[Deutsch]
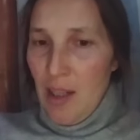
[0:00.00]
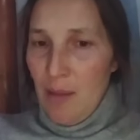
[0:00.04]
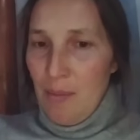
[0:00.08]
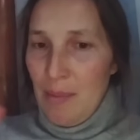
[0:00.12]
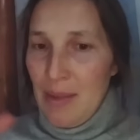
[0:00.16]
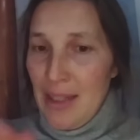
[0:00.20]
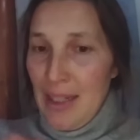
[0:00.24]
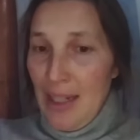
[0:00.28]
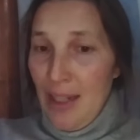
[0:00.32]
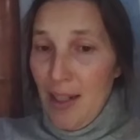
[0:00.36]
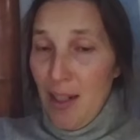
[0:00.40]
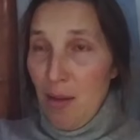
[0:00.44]

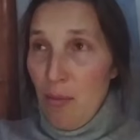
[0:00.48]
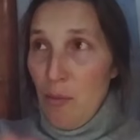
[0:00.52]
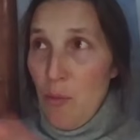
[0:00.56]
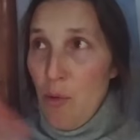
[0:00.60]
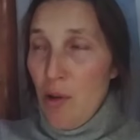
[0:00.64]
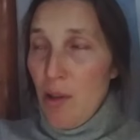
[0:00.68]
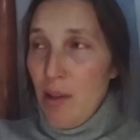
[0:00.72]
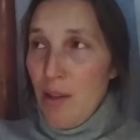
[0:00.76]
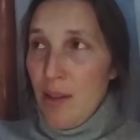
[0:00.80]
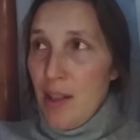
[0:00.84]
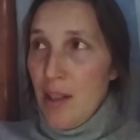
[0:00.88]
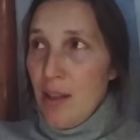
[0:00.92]
mit allen
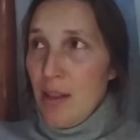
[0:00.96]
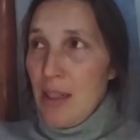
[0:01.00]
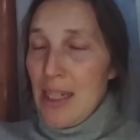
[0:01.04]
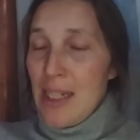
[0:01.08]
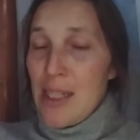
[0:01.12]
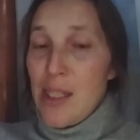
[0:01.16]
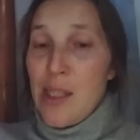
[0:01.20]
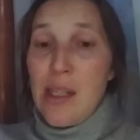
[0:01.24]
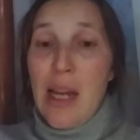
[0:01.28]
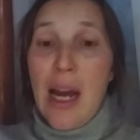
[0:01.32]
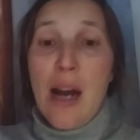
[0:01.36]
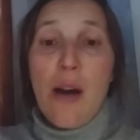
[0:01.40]
möglichen,
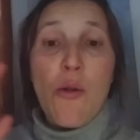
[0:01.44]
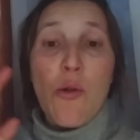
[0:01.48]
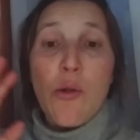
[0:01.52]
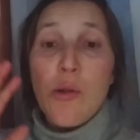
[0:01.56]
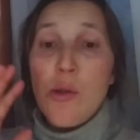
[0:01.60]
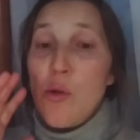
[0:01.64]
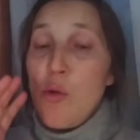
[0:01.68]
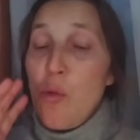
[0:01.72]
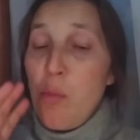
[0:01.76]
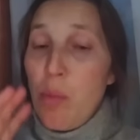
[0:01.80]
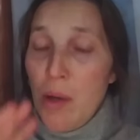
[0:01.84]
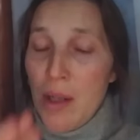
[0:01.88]
also auch
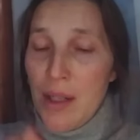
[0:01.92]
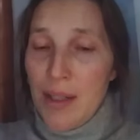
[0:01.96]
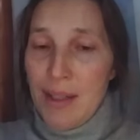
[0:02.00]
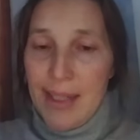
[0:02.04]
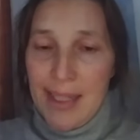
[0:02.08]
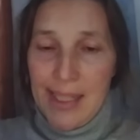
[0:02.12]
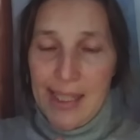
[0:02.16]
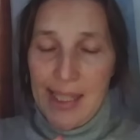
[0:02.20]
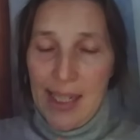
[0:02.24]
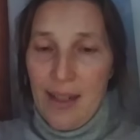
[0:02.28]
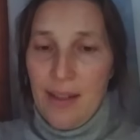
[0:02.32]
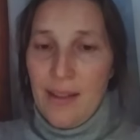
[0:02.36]
super
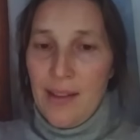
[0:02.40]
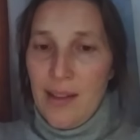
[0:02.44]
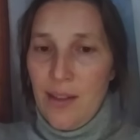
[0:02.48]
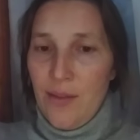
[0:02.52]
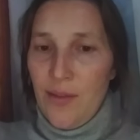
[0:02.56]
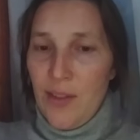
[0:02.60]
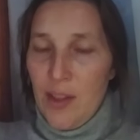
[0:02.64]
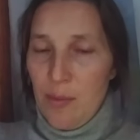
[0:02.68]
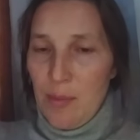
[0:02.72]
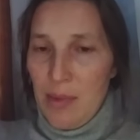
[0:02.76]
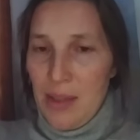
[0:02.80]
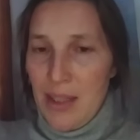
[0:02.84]
interessante
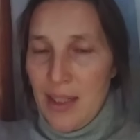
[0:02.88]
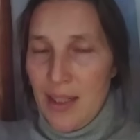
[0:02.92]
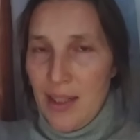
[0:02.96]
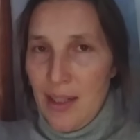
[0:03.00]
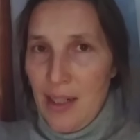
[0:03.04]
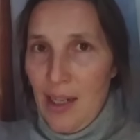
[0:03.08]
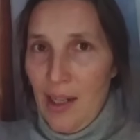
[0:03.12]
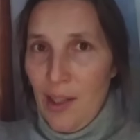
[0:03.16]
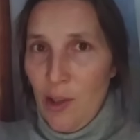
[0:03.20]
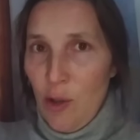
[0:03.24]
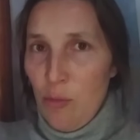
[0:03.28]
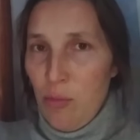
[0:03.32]

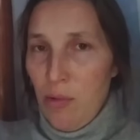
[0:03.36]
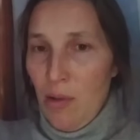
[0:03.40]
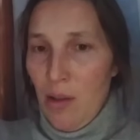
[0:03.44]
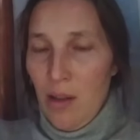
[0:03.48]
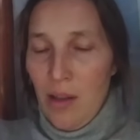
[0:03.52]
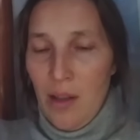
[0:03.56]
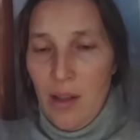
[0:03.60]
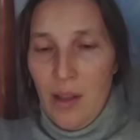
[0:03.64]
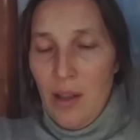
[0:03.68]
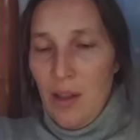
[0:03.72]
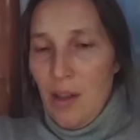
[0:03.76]
Informationen über,